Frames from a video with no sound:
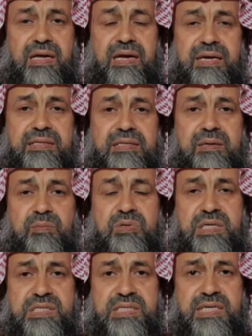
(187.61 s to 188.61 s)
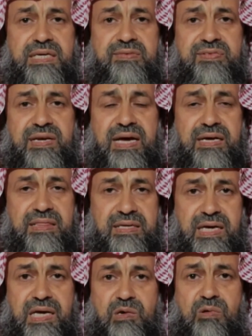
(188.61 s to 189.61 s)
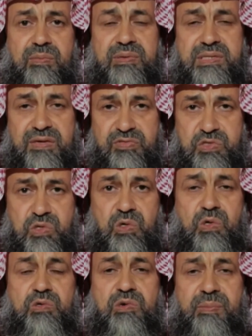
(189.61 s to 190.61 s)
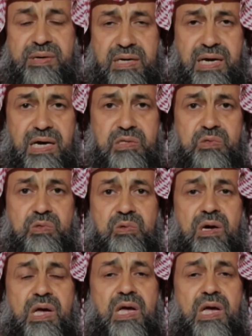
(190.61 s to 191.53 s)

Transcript: عند المختصين في الأغذية وبالتلفزيون وبالراديو